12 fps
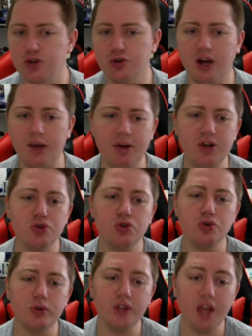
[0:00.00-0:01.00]
je le rappelle, ce
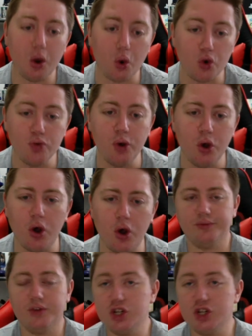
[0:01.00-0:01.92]
sont des rumeurs.